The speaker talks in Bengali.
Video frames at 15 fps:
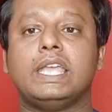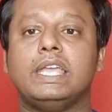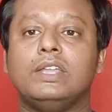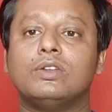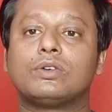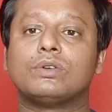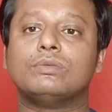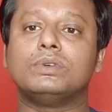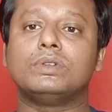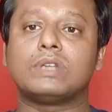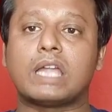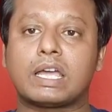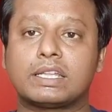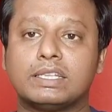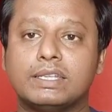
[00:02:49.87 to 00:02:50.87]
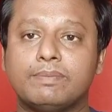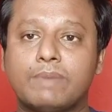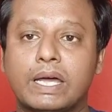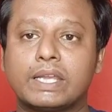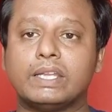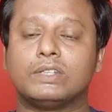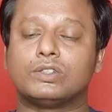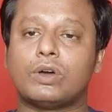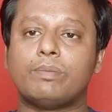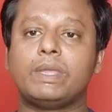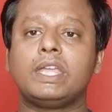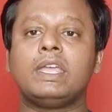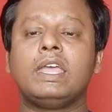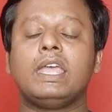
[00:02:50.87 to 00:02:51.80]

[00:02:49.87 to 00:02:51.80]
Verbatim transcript: এইরকমও রাখতে পারে তবে